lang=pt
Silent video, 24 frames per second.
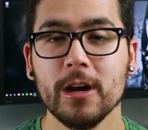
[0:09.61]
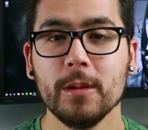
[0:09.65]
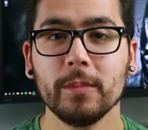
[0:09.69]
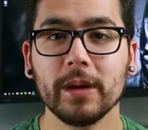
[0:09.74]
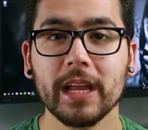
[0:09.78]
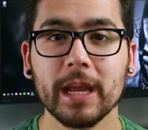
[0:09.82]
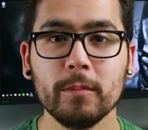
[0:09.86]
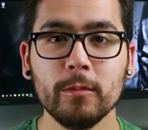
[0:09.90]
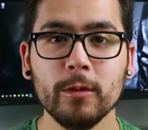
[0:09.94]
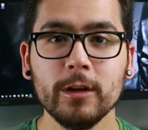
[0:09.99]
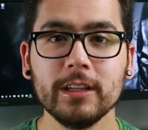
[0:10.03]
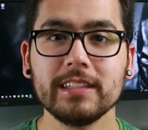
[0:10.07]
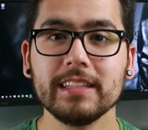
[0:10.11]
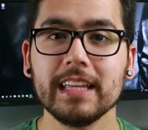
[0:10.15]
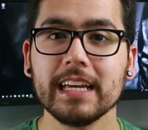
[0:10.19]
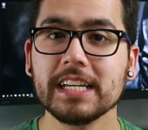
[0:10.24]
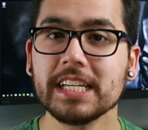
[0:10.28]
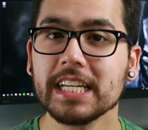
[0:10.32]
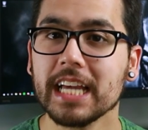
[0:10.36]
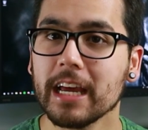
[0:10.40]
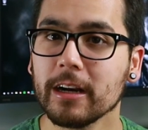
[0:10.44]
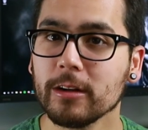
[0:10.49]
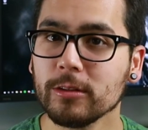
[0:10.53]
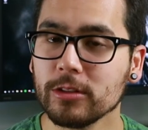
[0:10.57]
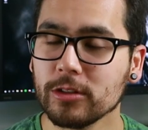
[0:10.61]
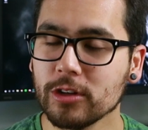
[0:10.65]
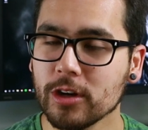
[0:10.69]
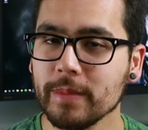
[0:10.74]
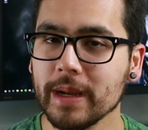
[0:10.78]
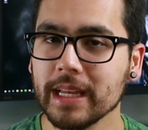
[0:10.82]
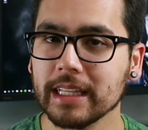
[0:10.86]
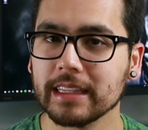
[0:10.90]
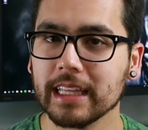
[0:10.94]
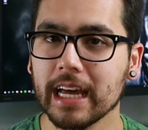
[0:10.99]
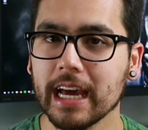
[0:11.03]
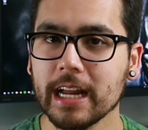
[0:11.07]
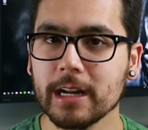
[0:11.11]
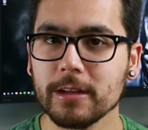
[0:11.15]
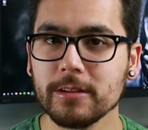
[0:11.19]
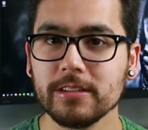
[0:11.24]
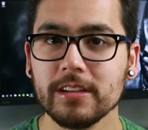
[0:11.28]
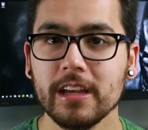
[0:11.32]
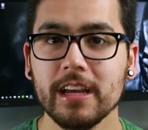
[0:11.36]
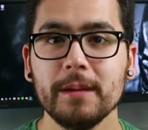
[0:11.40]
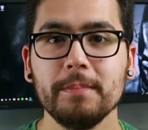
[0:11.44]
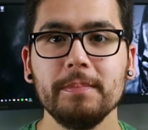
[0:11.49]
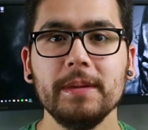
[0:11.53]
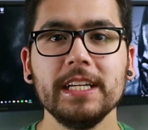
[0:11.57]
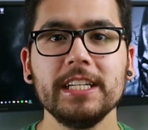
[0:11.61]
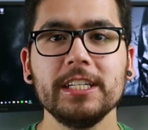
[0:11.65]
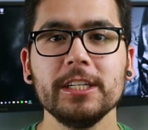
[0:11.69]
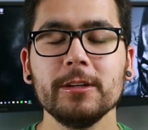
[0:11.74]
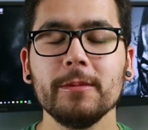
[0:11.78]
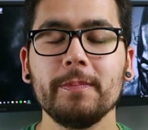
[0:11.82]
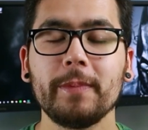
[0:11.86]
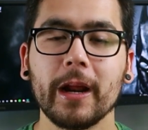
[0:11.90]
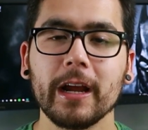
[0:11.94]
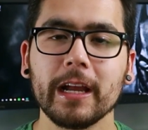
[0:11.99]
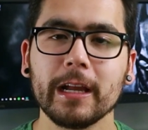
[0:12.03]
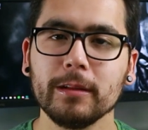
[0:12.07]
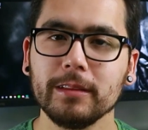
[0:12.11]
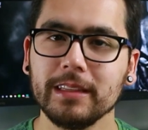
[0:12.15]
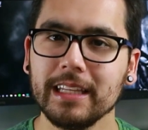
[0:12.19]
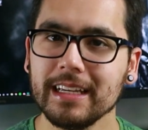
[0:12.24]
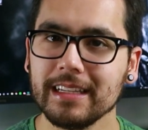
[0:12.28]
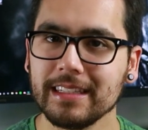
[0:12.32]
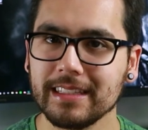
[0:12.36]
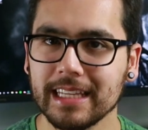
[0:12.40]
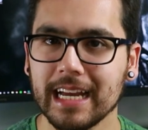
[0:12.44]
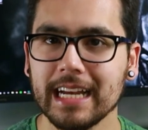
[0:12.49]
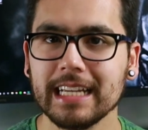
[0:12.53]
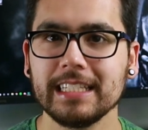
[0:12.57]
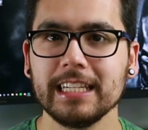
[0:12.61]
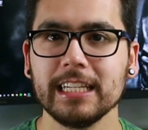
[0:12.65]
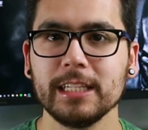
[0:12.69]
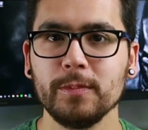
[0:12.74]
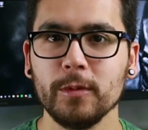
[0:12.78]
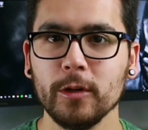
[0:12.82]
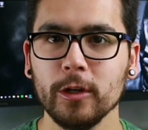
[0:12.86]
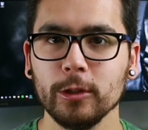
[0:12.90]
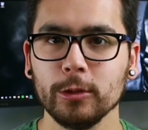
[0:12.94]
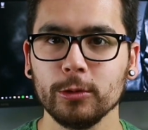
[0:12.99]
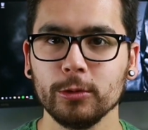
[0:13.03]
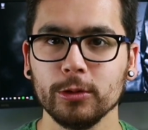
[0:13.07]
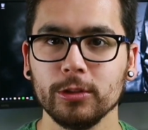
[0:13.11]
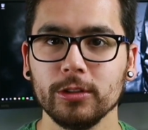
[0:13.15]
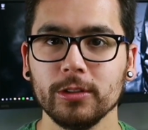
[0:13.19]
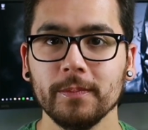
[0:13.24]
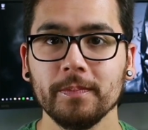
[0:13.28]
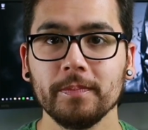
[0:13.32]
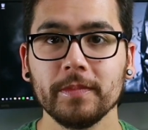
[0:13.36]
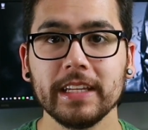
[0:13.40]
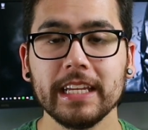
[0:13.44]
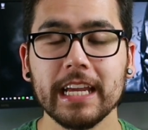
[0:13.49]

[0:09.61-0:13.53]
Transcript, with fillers: porque muitos deixaram nos comentários pedindo para que eu testasse esse produto.